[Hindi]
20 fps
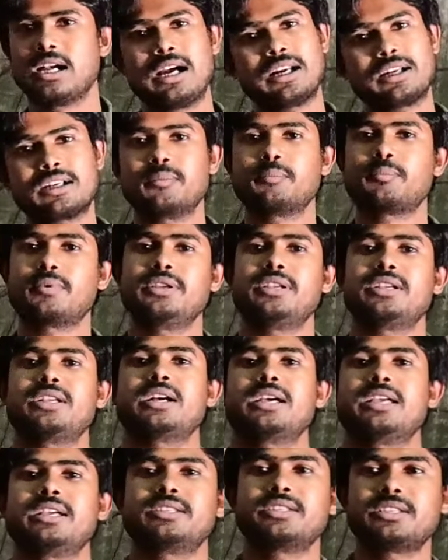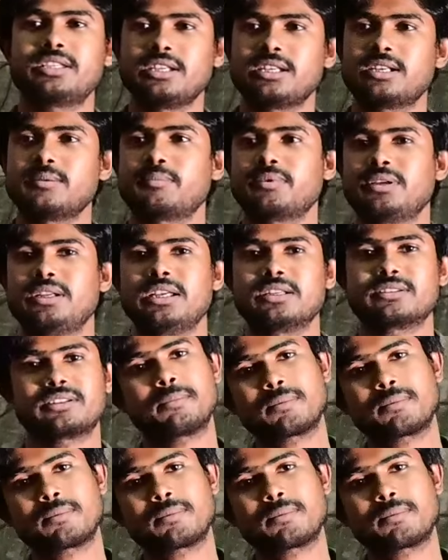हर कंपनी का है जितनी कंपनी है